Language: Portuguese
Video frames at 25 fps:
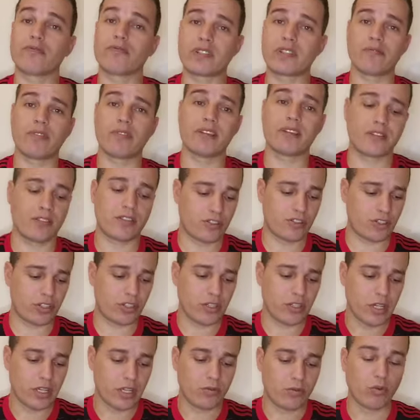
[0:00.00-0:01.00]
Você vai
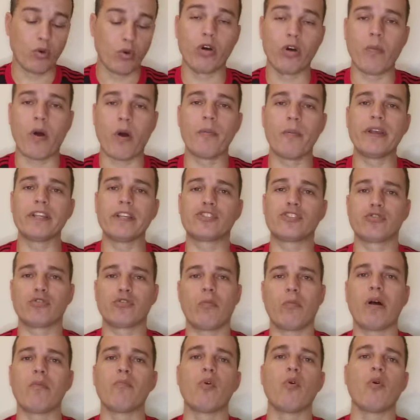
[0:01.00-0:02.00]
assistir normalmente
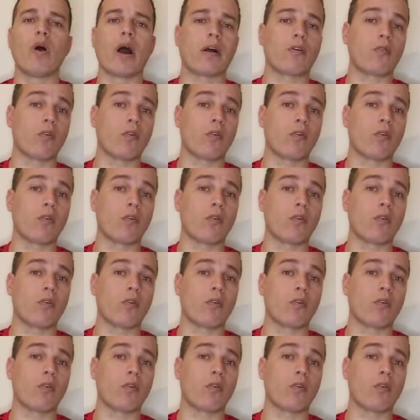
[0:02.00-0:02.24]
numa boa.